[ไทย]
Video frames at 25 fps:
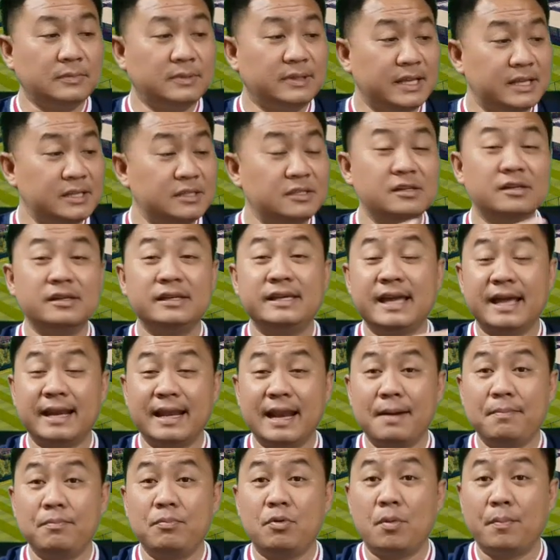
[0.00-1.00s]
ในสื่อเขียน
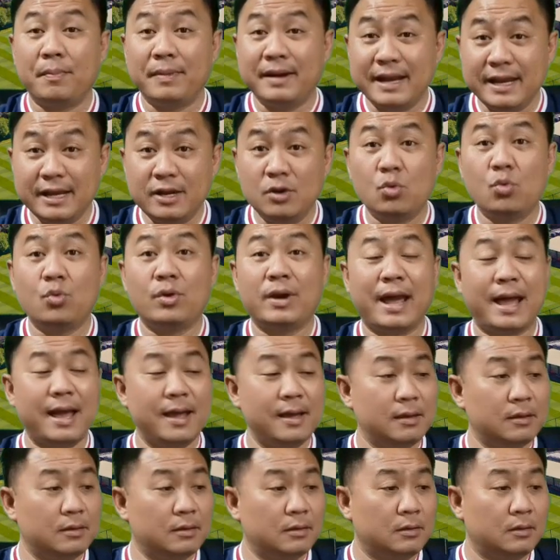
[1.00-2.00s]
นะผมไม่ได้ดูนะ
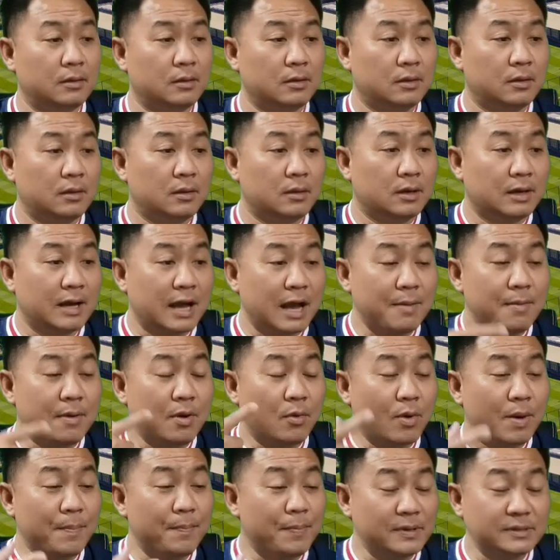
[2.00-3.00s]
เขาบอก
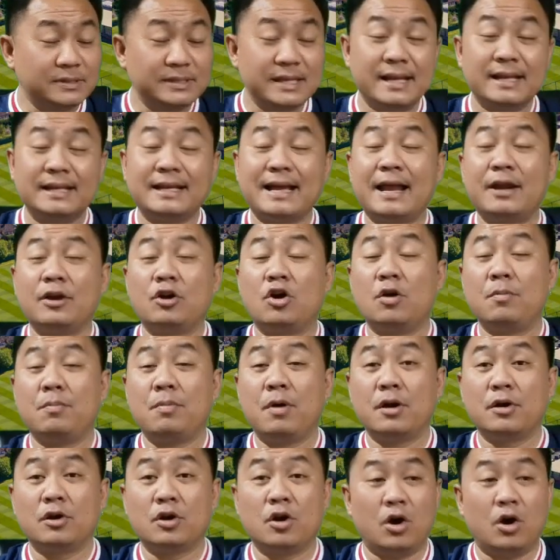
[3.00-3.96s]
ว่าเปอร์เซ็นต์การคองบอล